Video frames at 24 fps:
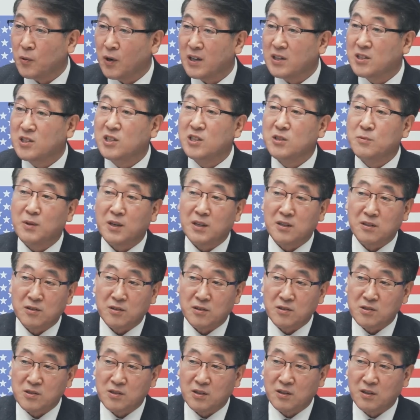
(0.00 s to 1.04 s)
확실히 많이
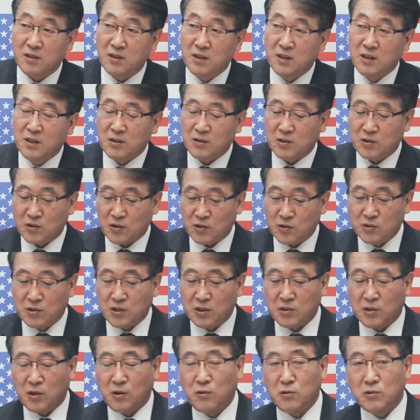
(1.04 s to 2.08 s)
늘었어요. 네. 전체
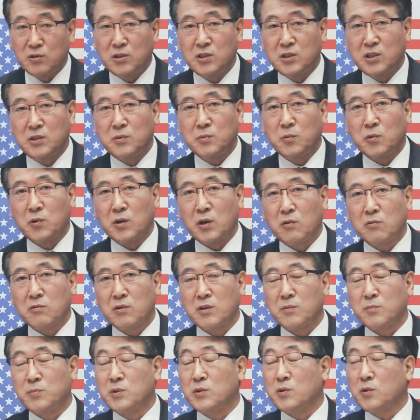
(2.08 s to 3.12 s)
서울
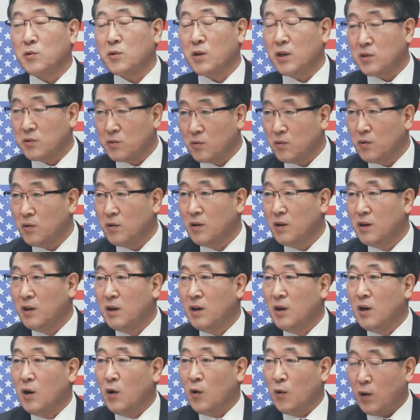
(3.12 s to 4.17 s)
25개구랑 비교를 해도
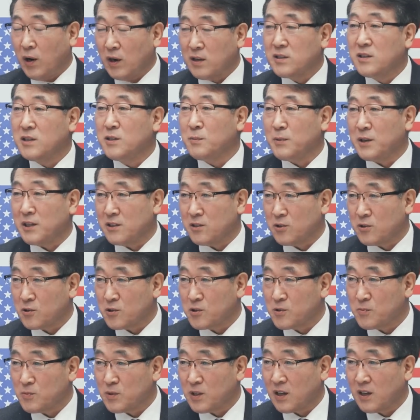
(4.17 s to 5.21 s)
확실히 많이
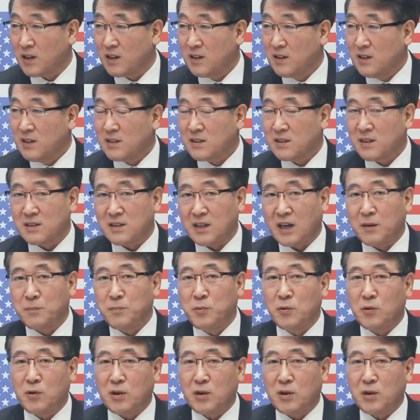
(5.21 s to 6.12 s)
늘었습니다. 그러니까 낙폭